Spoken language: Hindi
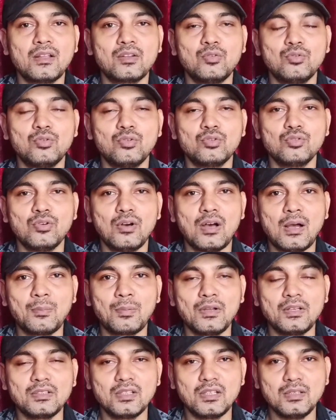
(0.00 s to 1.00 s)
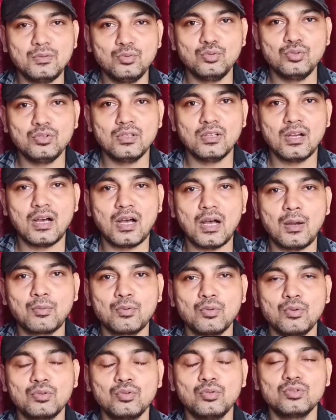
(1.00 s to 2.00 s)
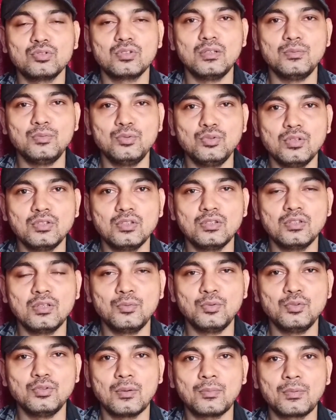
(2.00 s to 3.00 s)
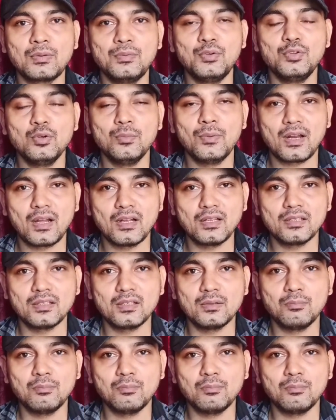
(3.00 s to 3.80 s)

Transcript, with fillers: तो दोस्तों आपके इतने व्यूज़ हैं आपको दोस्तों उतने व्यूज़ हैं जितने व्यूज़ आपकी वीडियो पर आए थे